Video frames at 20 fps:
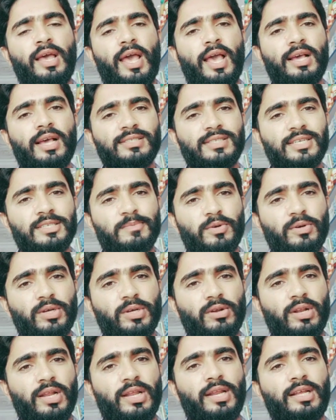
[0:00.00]
एक्सनेस
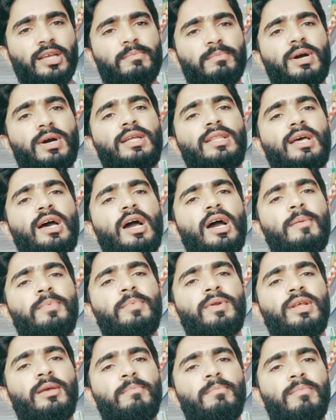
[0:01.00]
ब्रोकर लेने के बाद
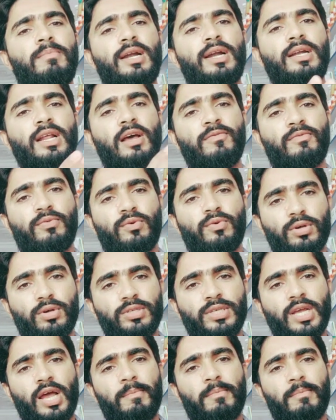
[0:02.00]
आपने मेटा
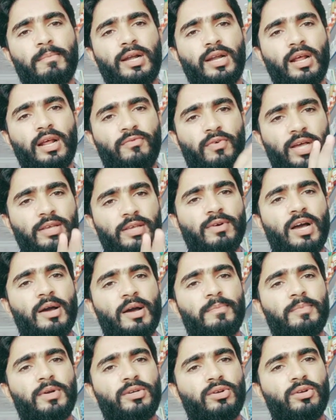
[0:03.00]
फोर या मेटा फाइव
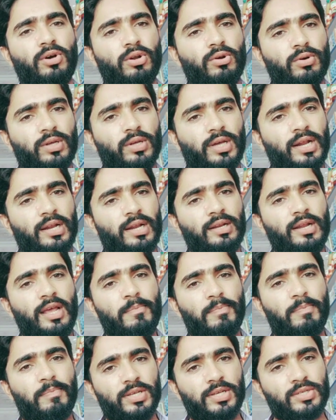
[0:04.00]
आपने डाउनलोड कर लेना
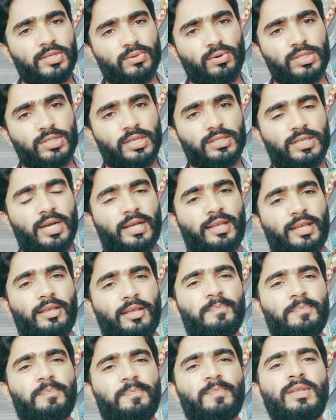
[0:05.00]
है प्ले स्टोर से
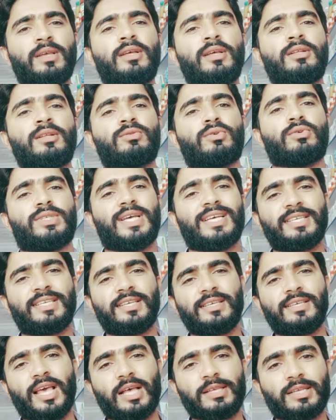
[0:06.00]
जाके तो जैसे
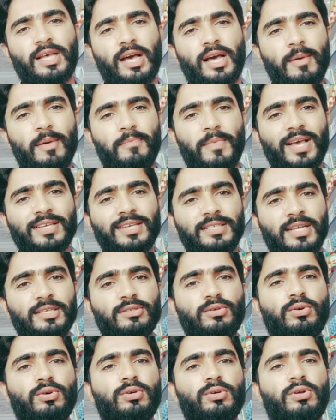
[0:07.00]
ही आप
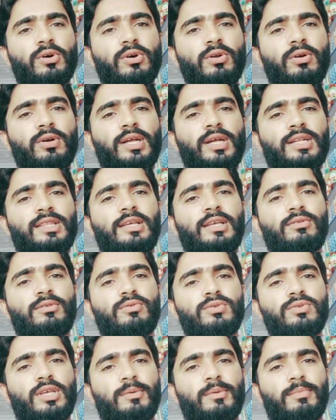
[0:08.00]
एक्सनेस को डाउनलोड करते हैं तो
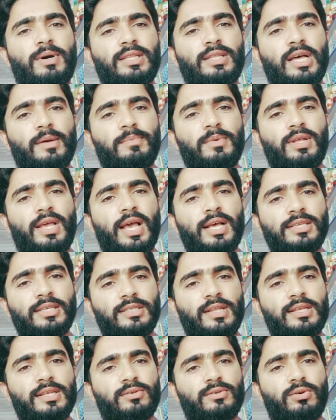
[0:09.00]
इसके बाद आपने
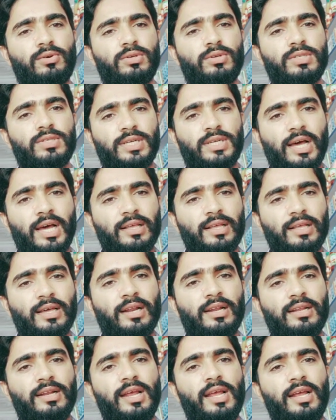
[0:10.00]
एक्सनेस को इंस्टॉल कर
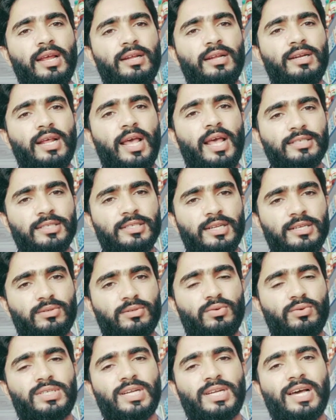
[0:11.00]
लेना है एक्सनेस
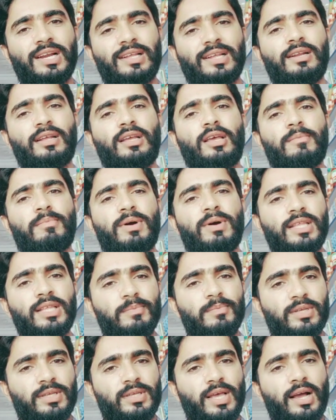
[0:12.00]
को इंस्टॉल करने के बाद
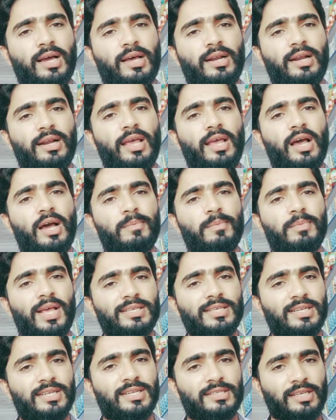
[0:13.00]
आपने क्या करना है आपने
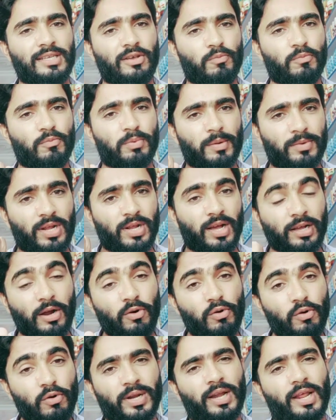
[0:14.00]
एक्सनेस के ऊपर अपना
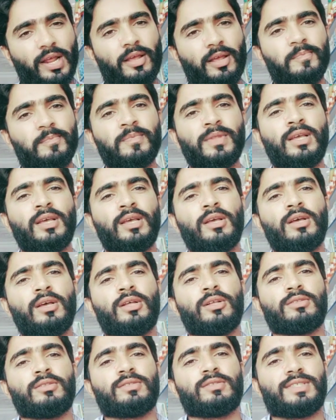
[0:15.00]
अकाउंट बनाना
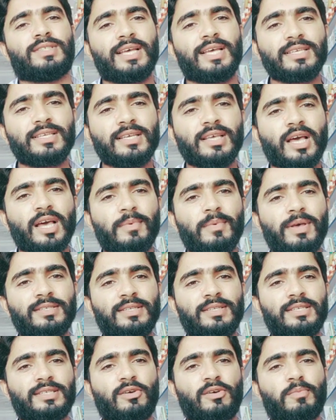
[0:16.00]
है जैसे ही आप
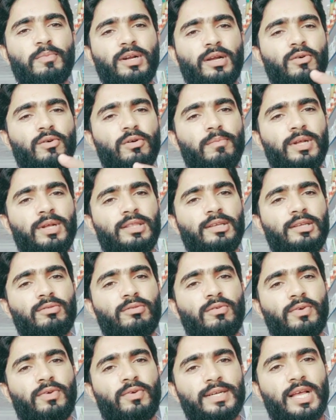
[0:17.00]
एक्सनेस के ऊपर अकाउंट बनाते हैं
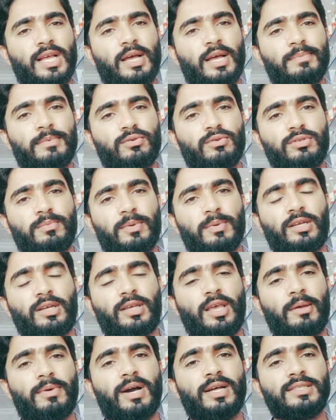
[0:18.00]
तो फ्रेंड्स आपने
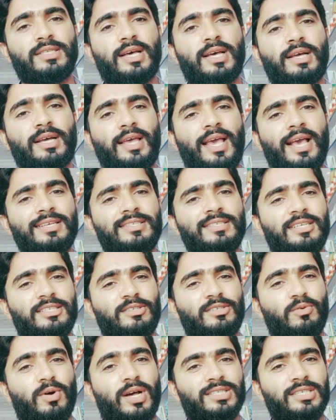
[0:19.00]
उसके बाद जाके एक्सनेस
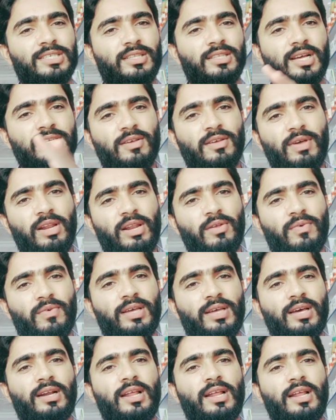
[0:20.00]
को अच्छी तरह से
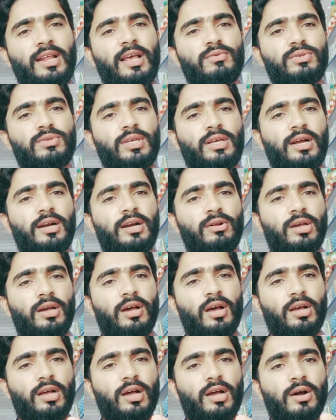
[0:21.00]
वेरीफाई करना है उसके
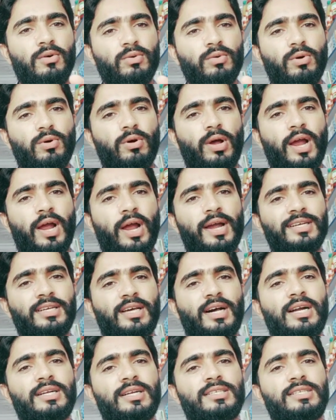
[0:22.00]
अकाउंट को आईडी
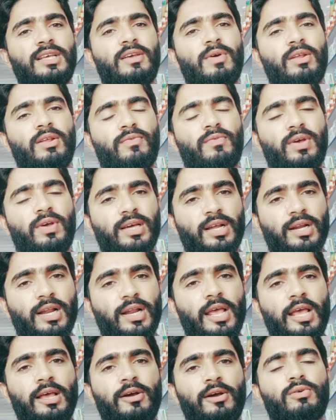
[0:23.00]
कार्ड से वेरीफाई
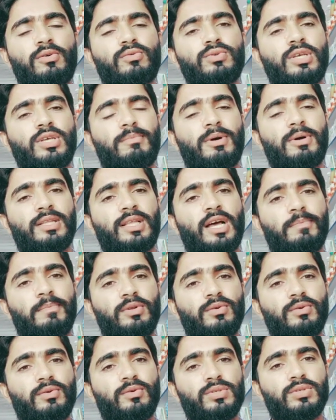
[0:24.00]
करना है और उसके बाद
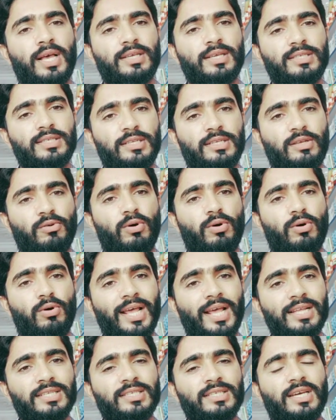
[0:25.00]
आपने उस एक्सनेस को
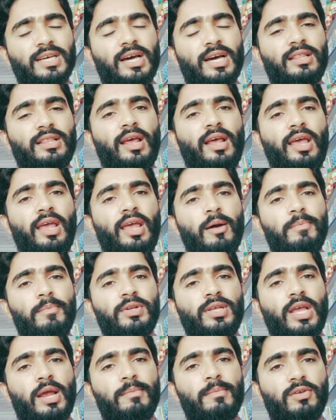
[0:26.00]
अटैच कर देना है
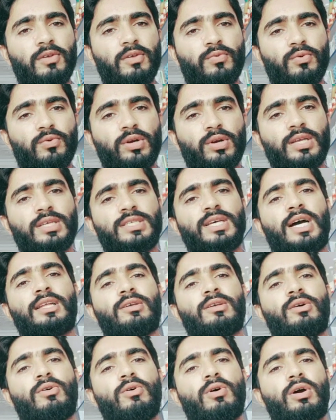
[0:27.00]
अपनी एम के साथ
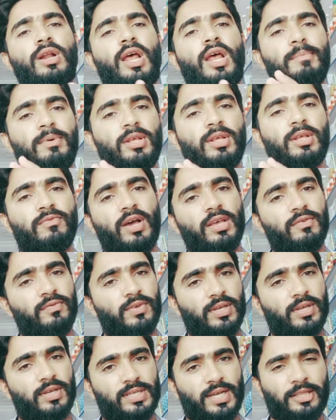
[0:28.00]
और एम
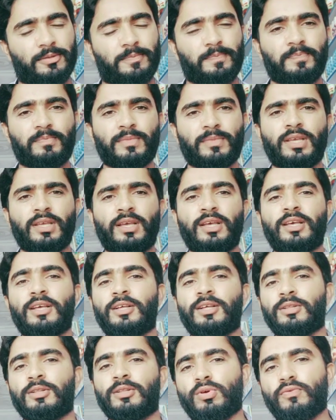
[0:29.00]
के साथ
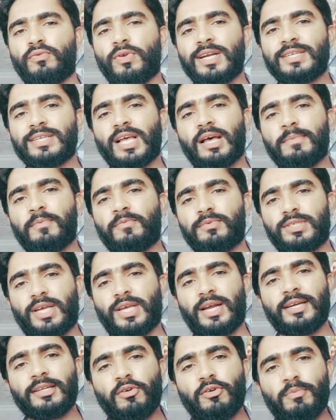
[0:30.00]
तो फ्रेंड्स आप
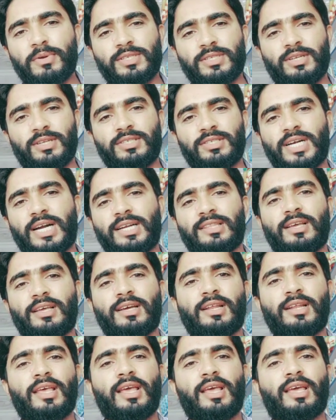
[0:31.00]
साइड के ऊपर स्क्रीन
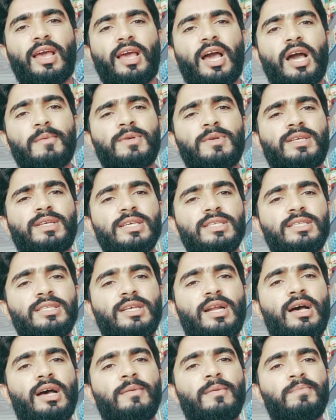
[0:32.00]
देख रहे हैं कि आपने किस
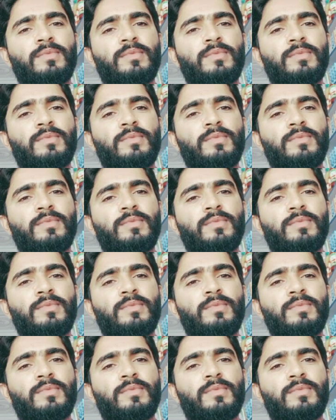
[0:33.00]
तरह